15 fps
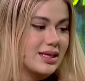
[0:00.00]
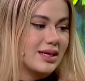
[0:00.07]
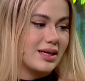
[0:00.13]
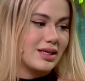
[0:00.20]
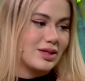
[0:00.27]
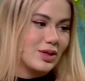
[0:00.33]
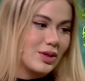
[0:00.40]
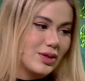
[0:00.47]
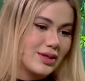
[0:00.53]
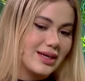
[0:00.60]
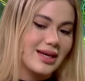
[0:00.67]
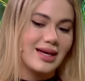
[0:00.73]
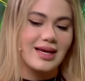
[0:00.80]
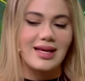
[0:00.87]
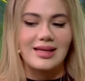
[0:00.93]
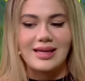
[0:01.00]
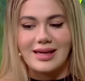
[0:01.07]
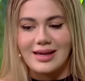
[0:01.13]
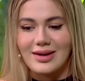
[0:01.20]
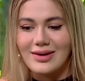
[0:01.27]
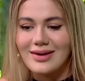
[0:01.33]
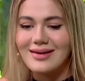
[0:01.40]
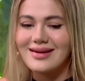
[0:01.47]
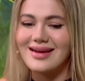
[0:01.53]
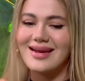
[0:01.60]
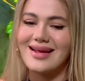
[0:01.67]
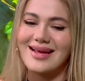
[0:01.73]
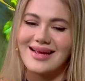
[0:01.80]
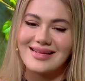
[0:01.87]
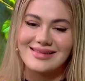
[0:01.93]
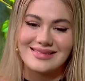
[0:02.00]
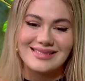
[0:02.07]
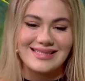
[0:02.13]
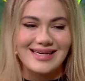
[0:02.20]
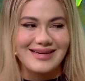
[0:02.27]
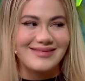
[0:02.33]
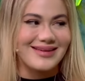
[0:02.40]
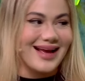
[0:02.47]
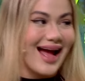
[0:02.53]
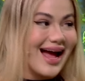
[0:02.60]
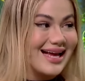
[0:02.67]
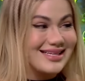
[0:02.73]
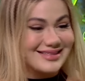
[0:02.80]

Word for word: la gritona, la que tiene Only. Entonces ya como que, ay,